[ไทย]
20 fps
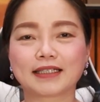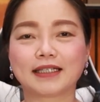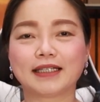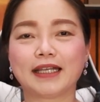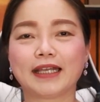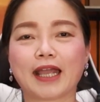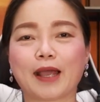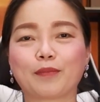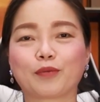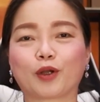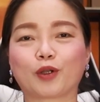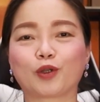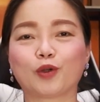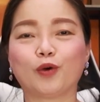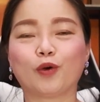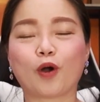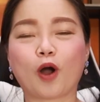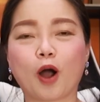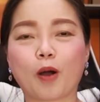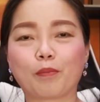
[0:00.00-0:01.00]
s d
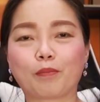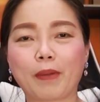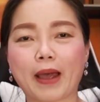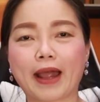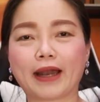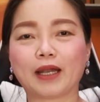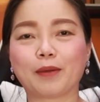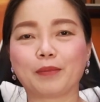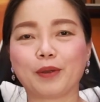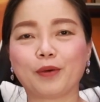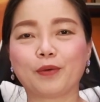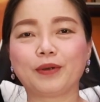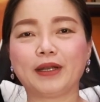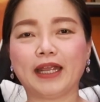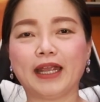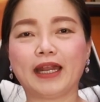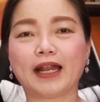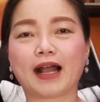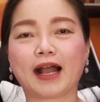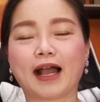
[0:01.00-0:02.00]
M.2 ของแบรนด์
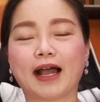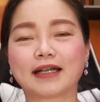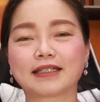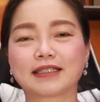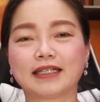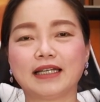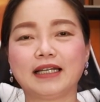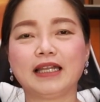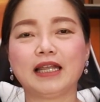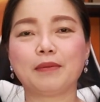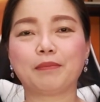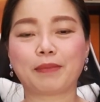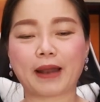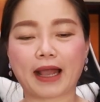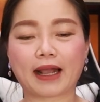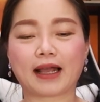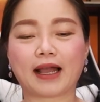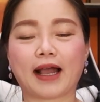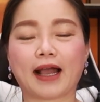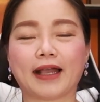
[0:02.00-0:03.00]
WD นะคะซีรีส์
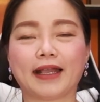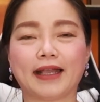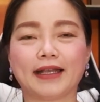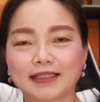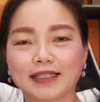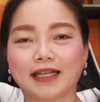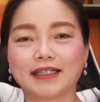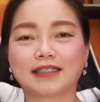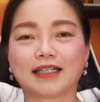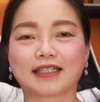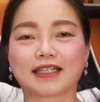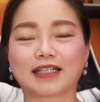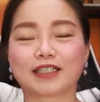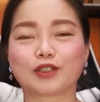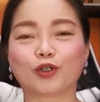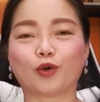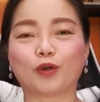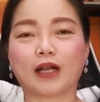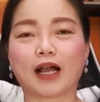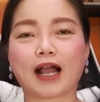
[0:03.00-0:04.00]
Black ค่ะ
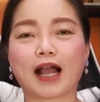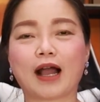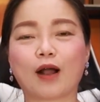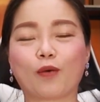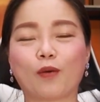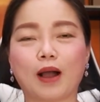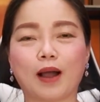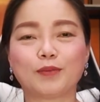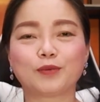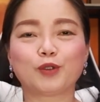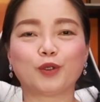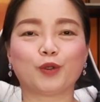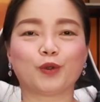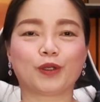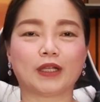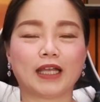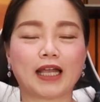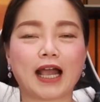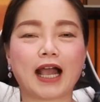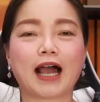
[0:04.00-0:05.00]
SN770 นะคะ ความจุ
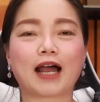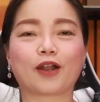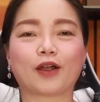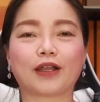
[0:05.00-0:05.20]
อยู่ที่